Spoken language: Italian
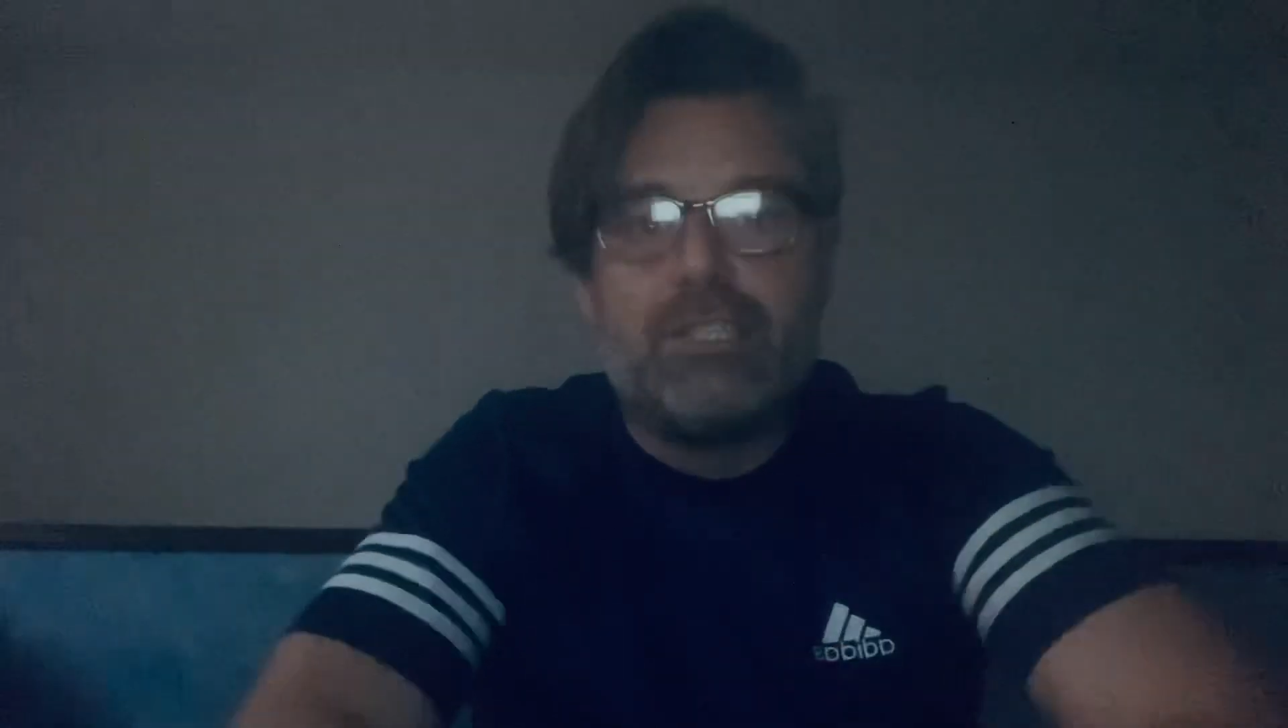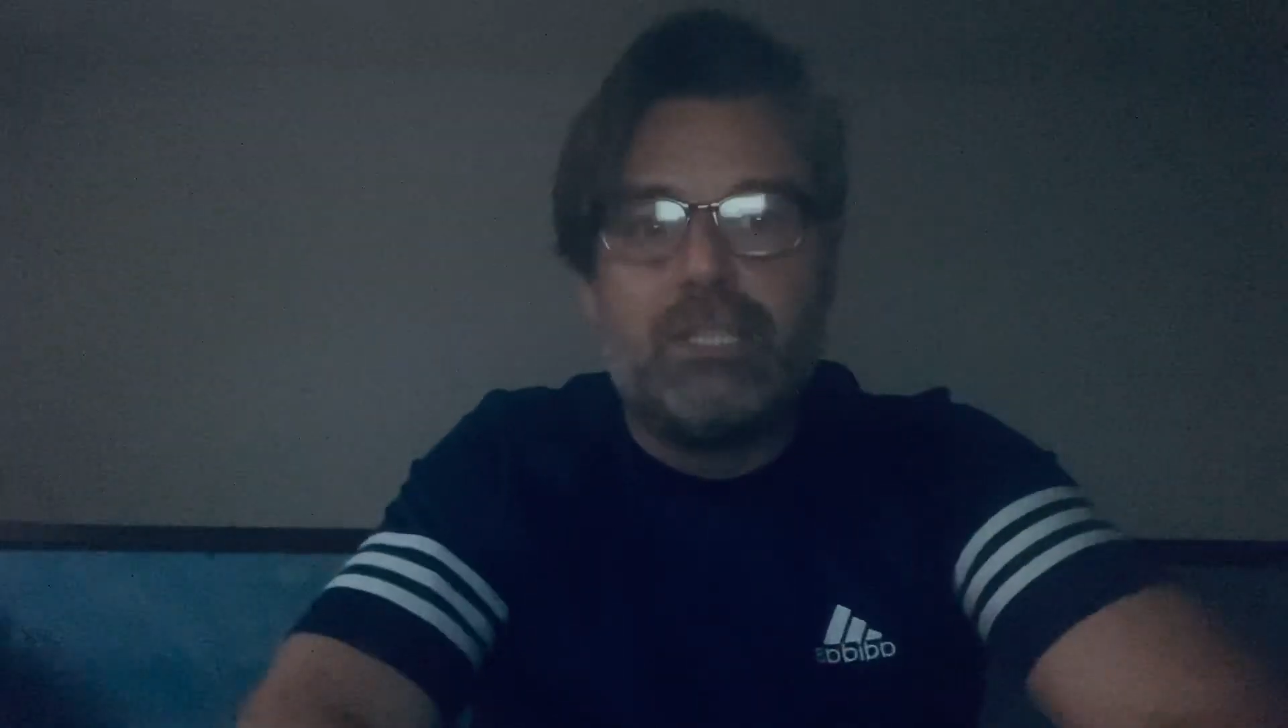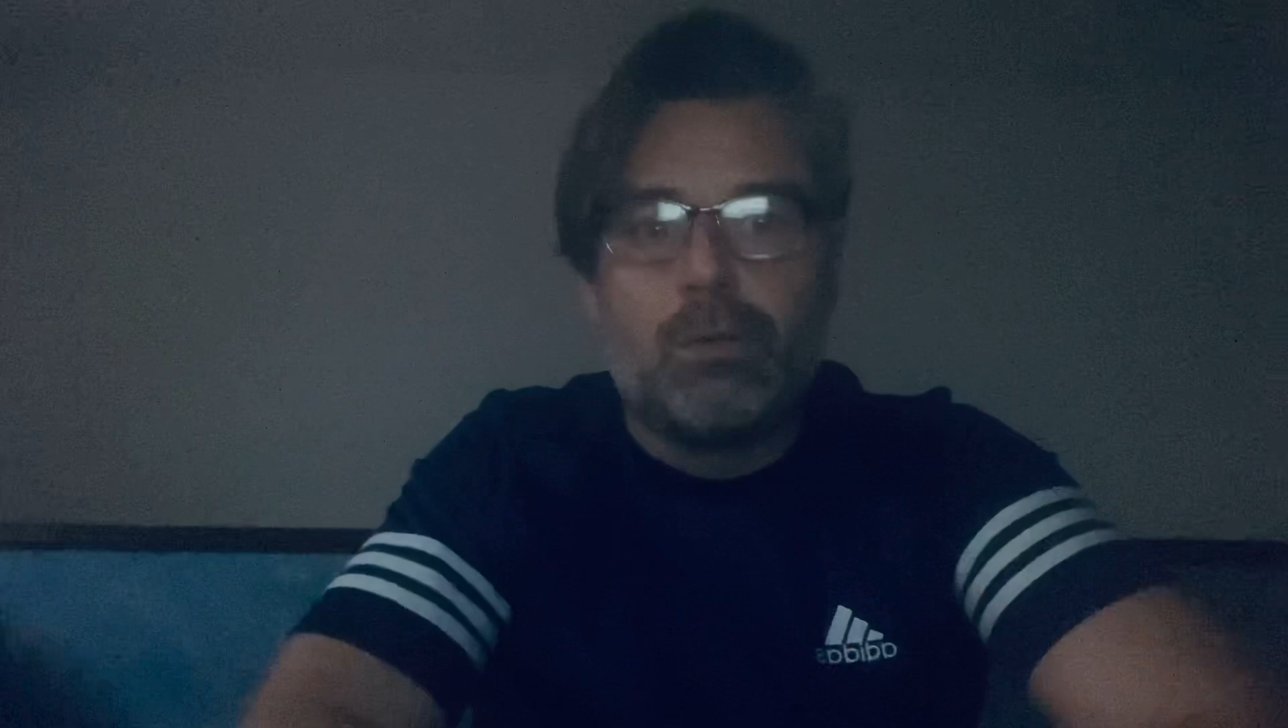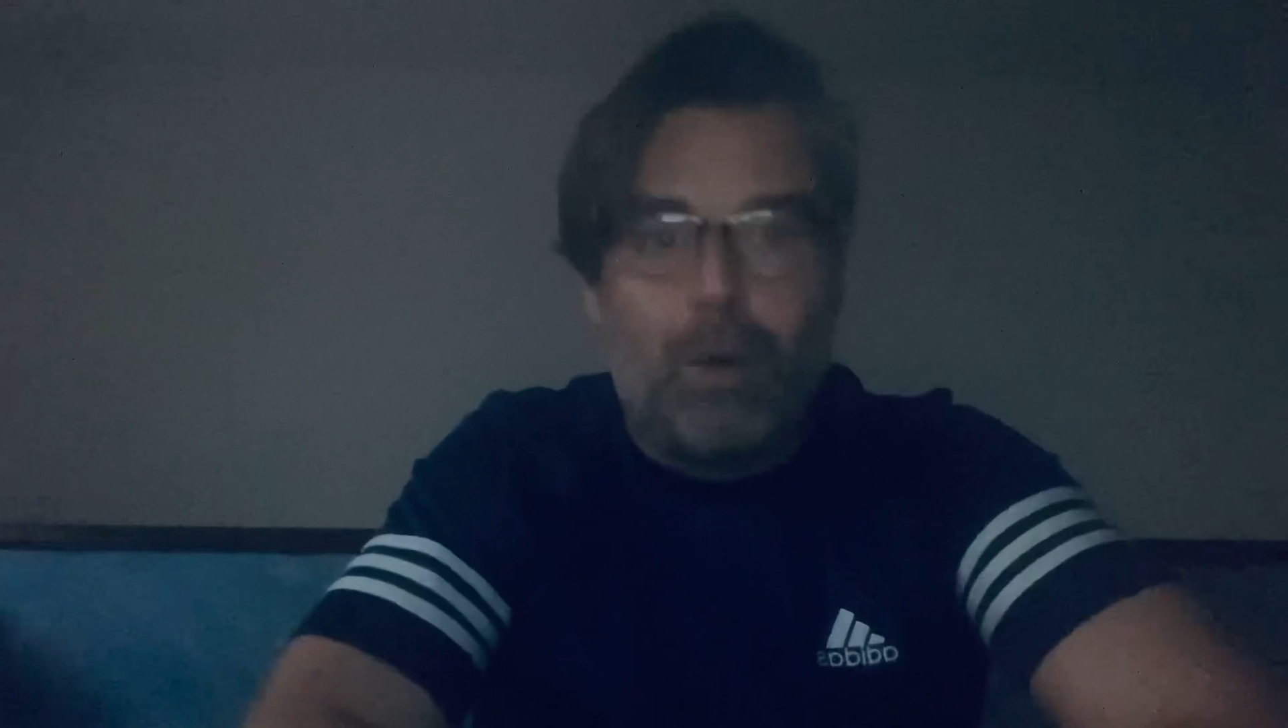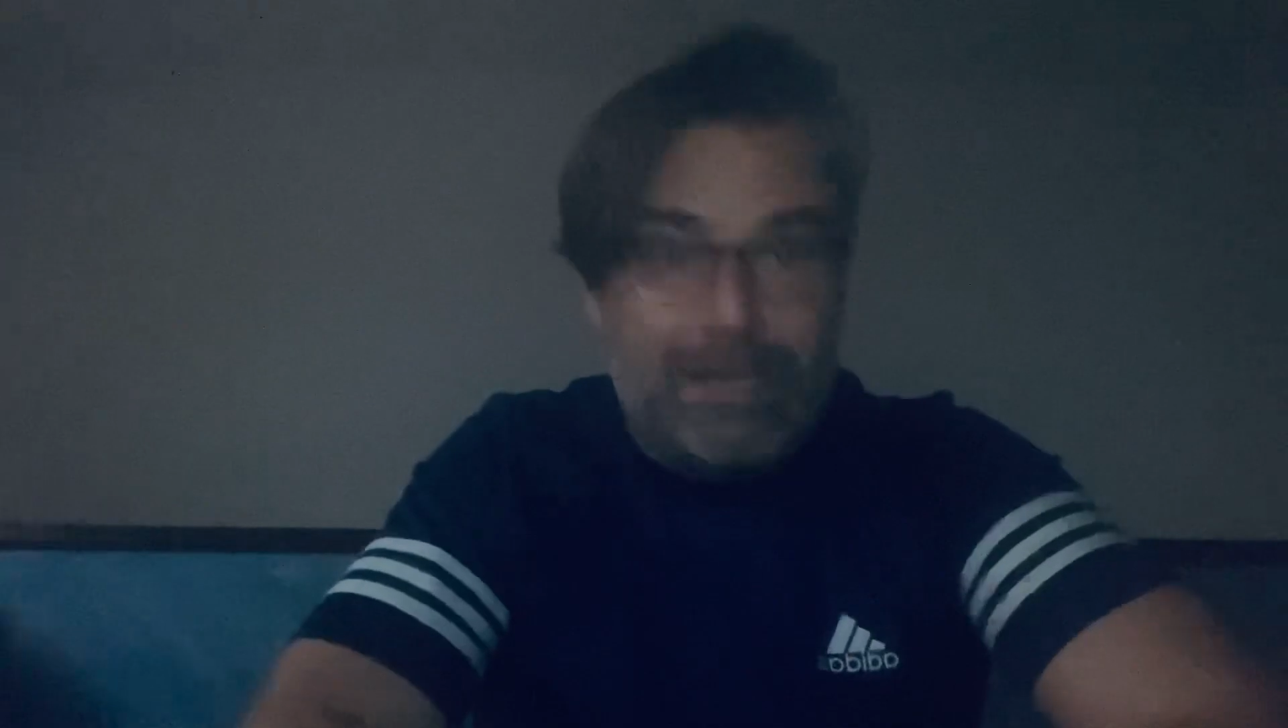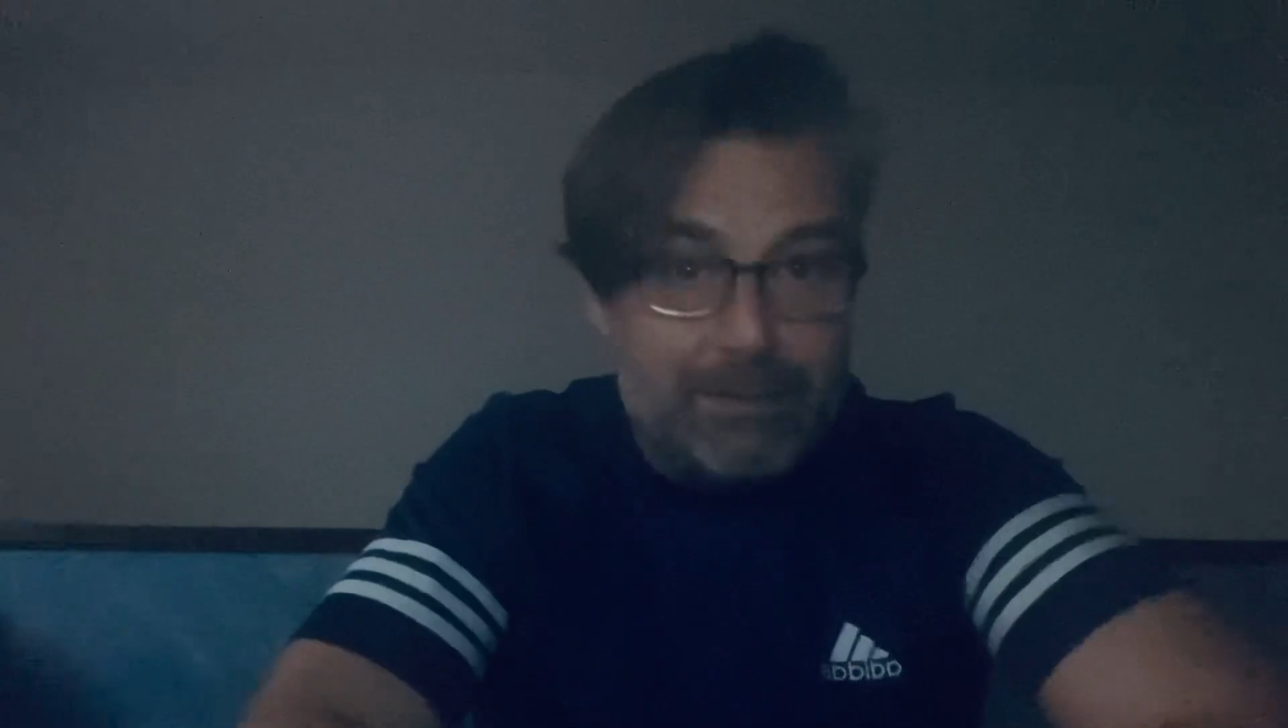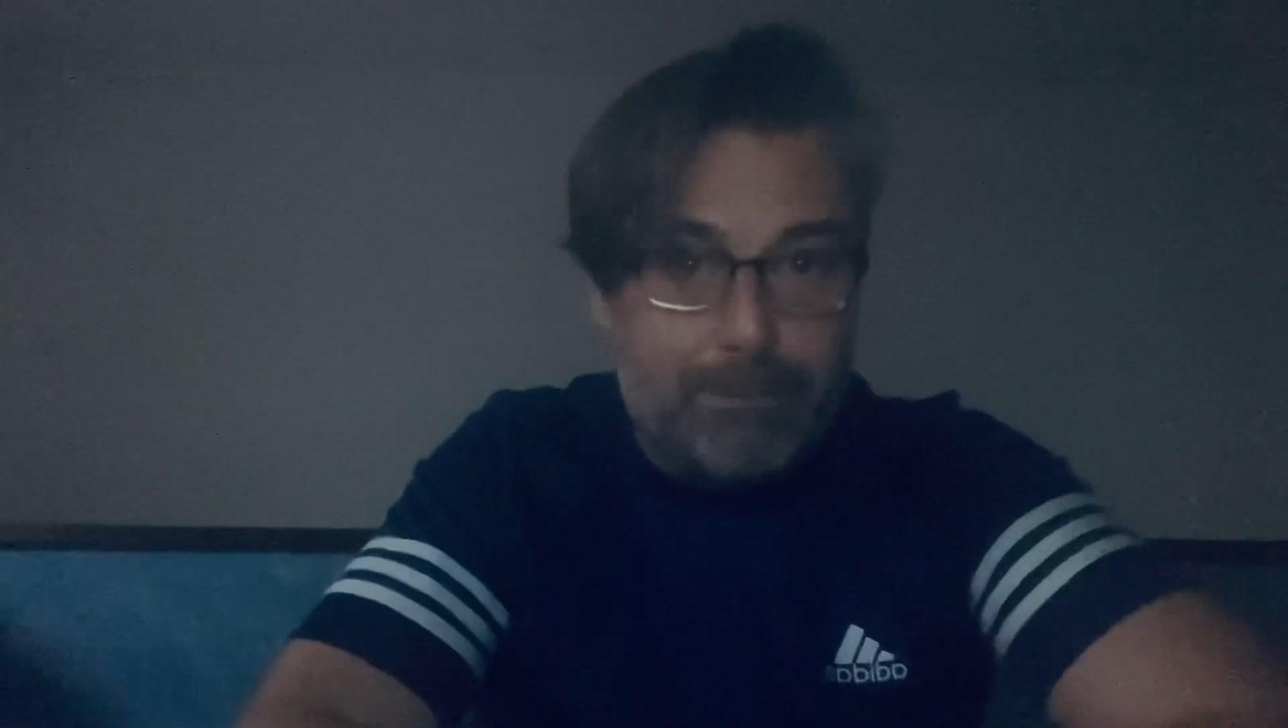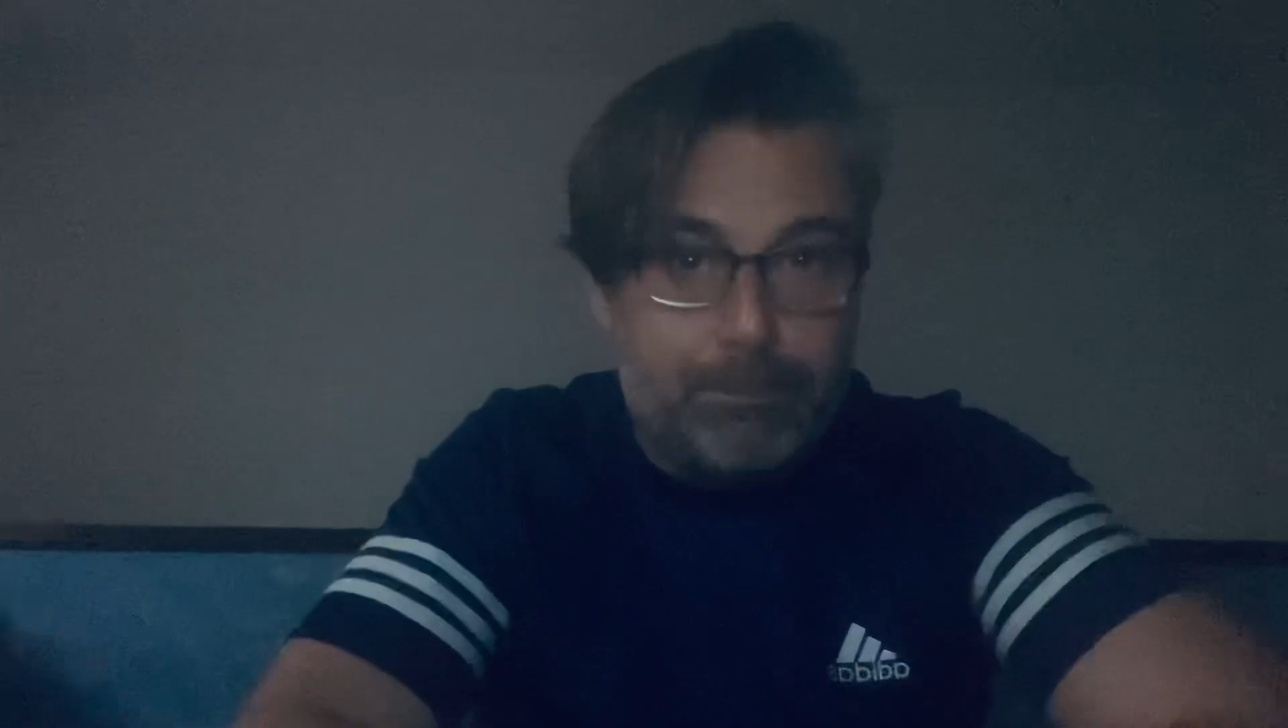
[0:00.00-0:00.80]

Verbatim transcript: 50